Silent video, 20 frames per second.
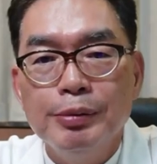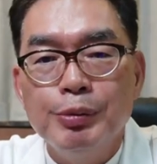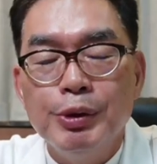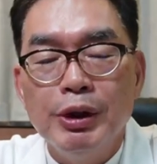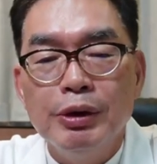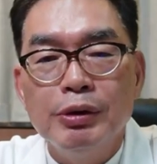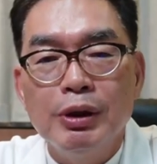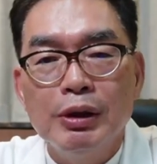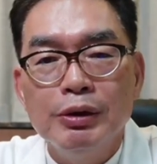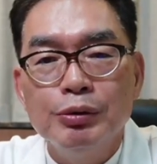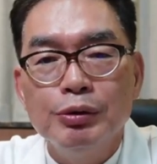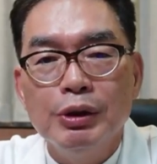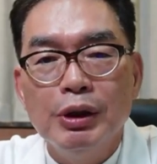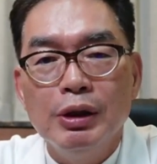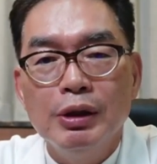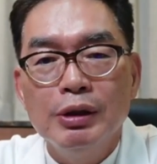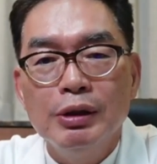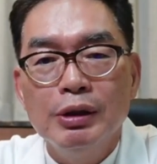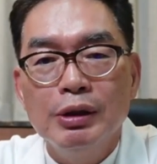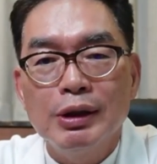
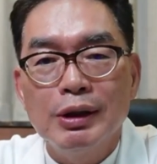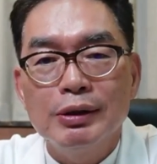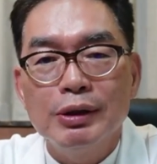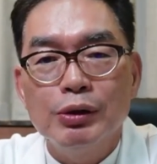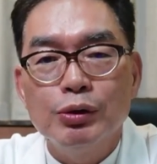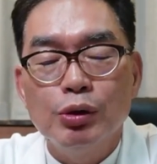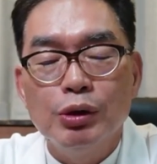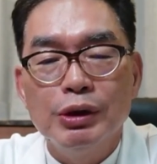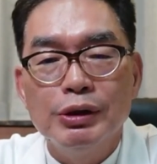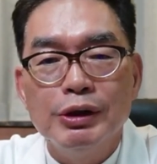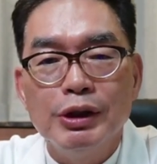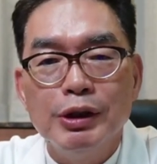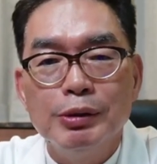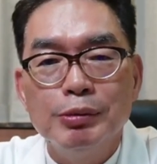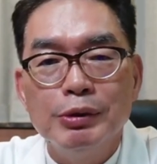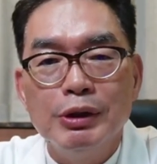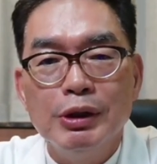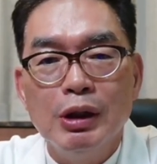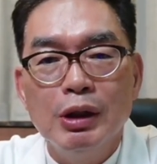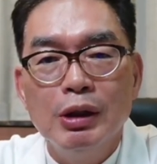필타니원의
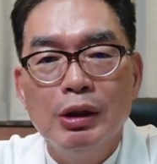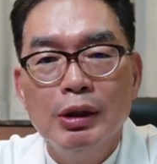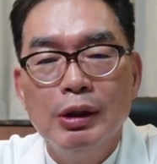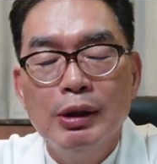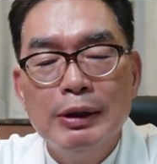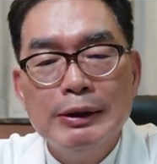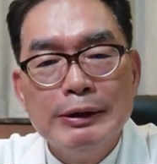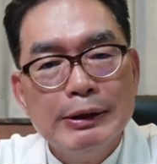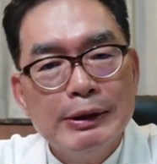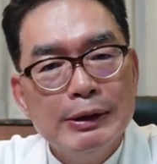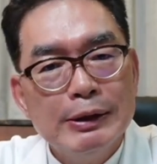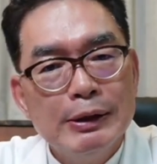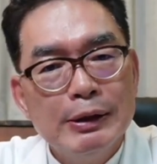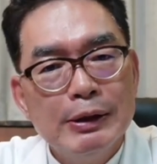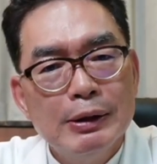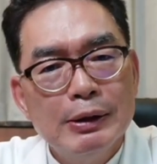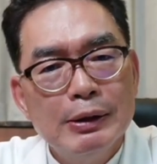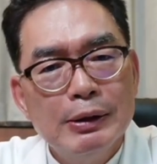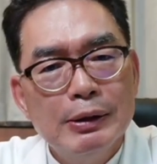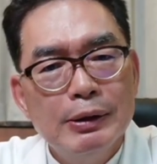강제수환자입니다
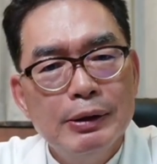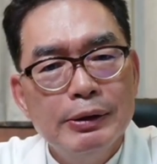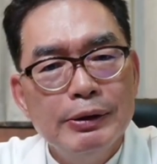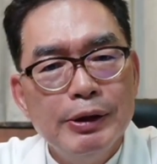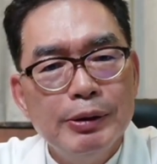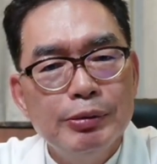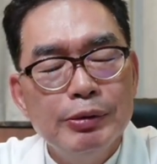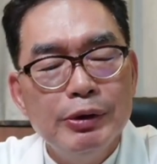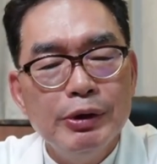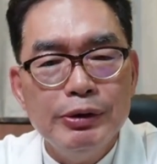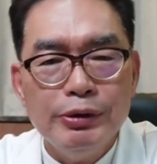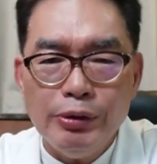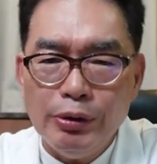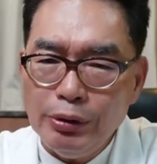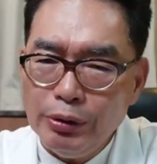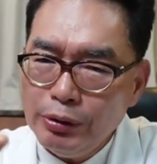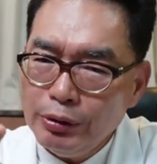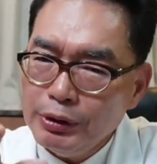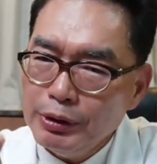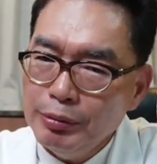어제부터
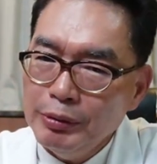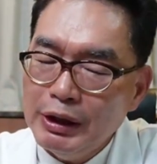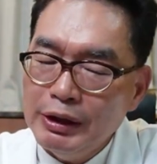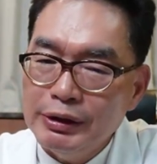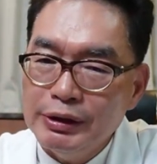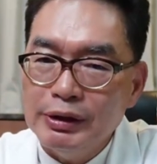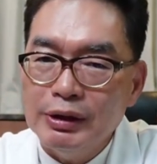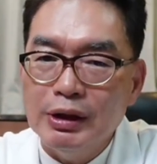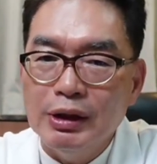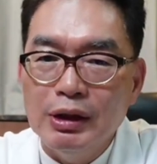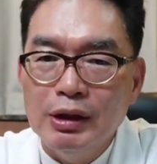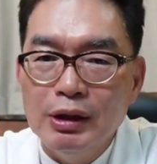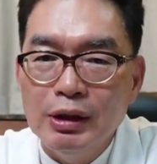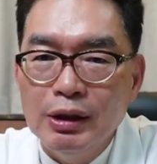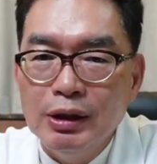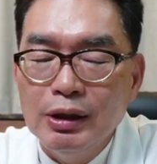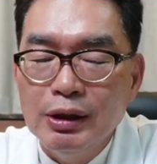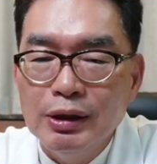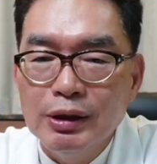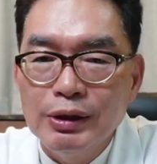조금 날씨가
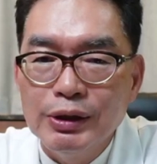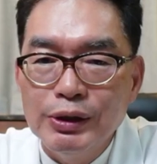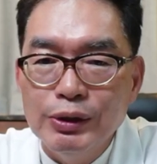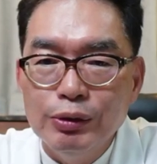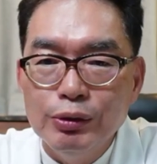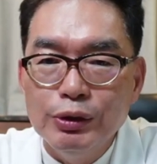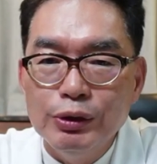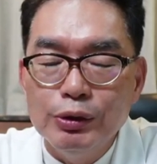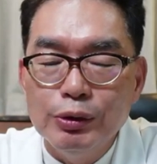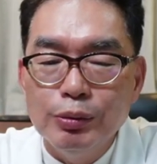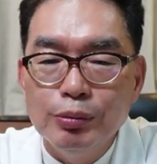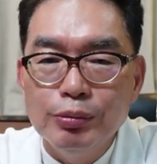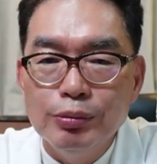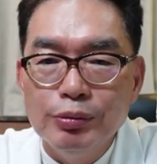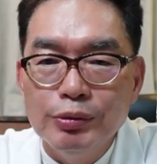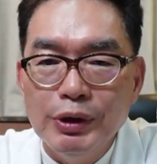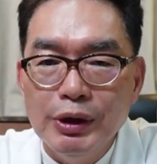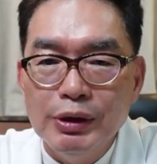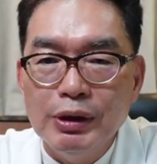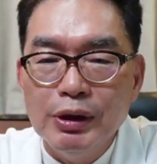기온이 좀
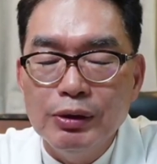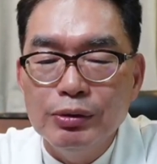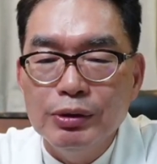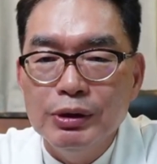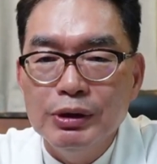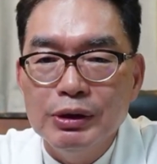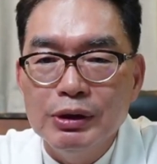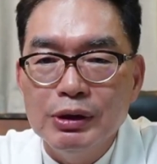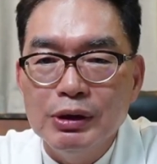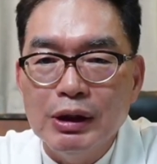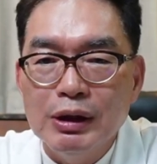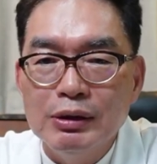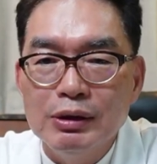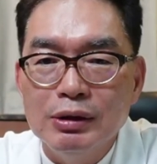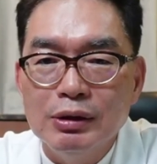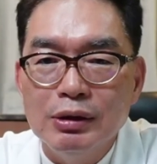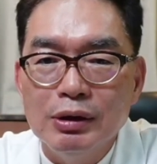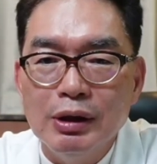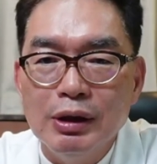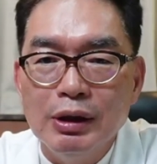내려가고 있는 것
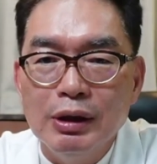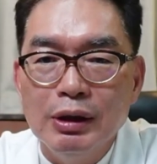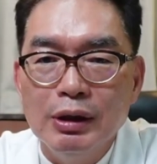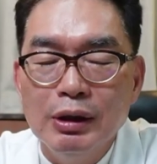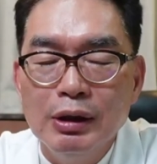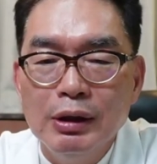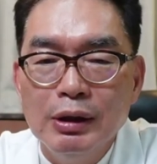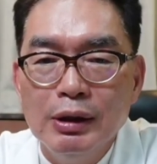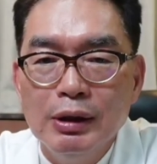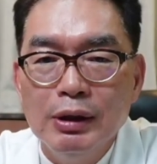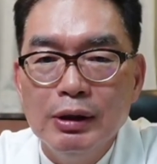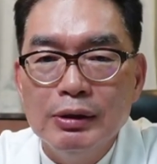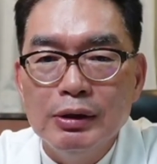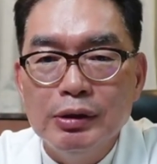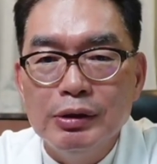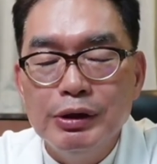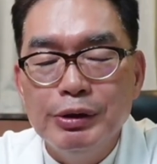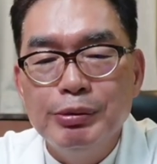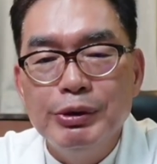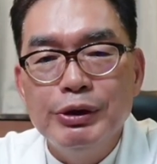같는데
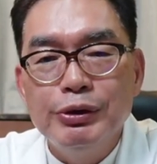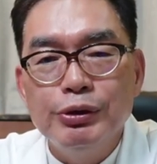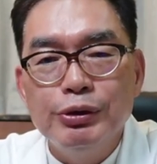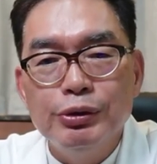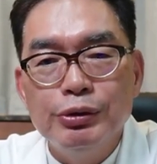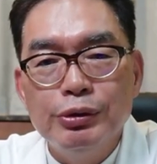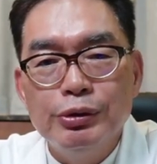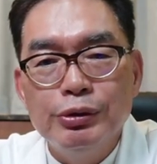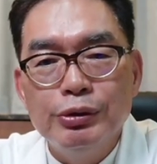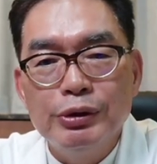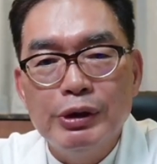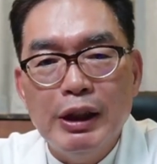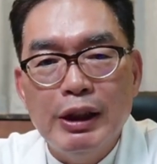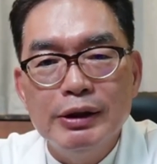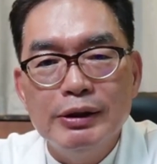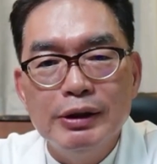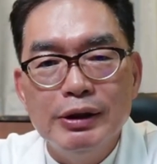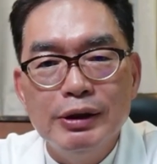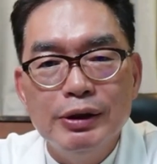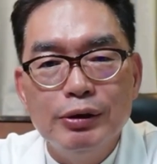이번
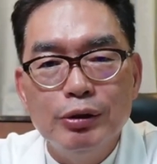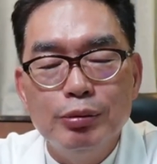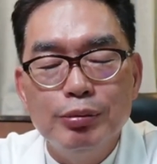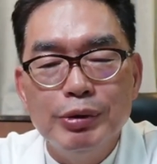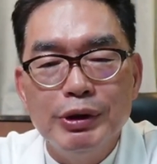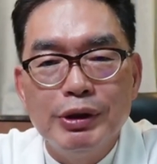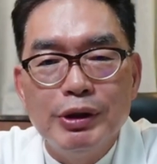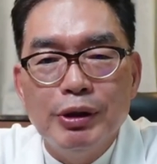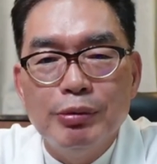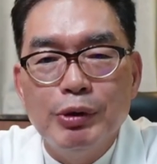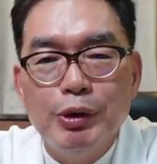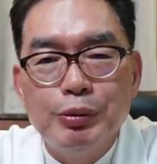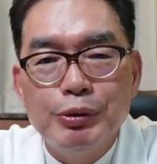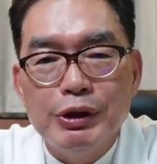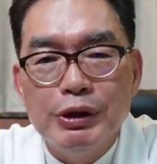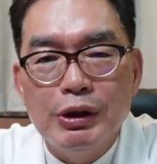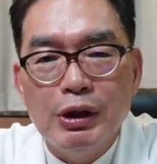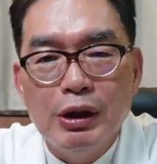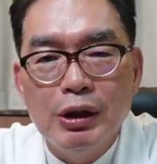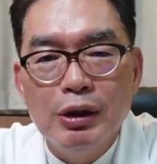주까지 좀
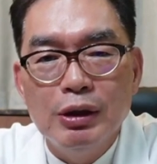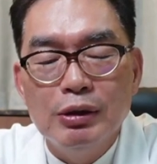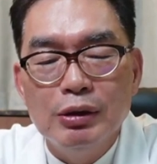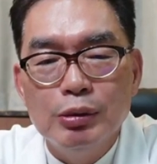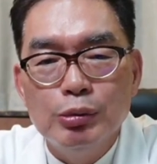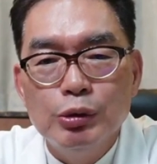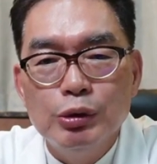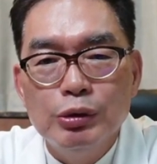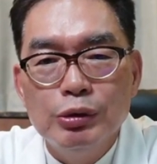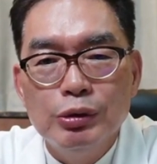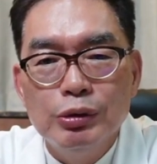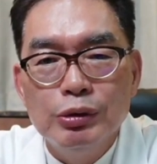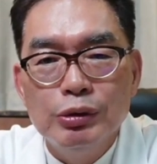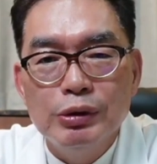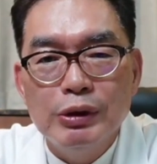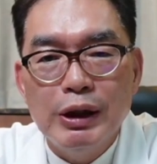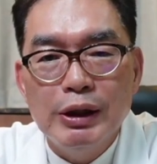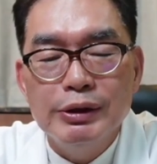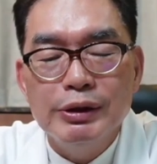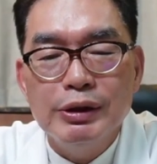버텨봅시다. 너무
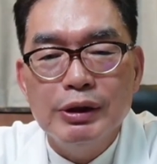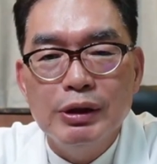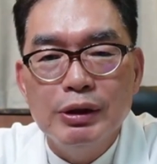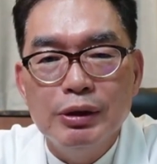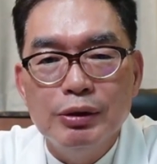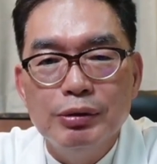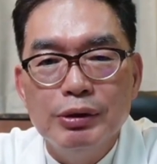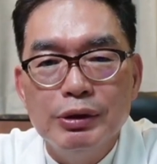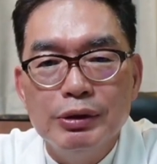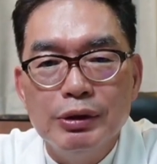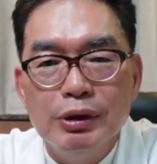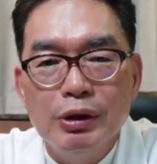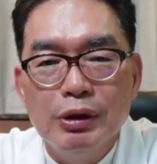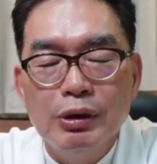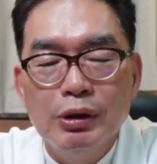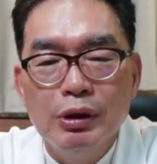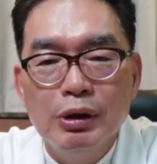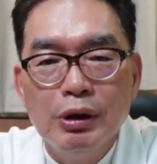날씨가 더워서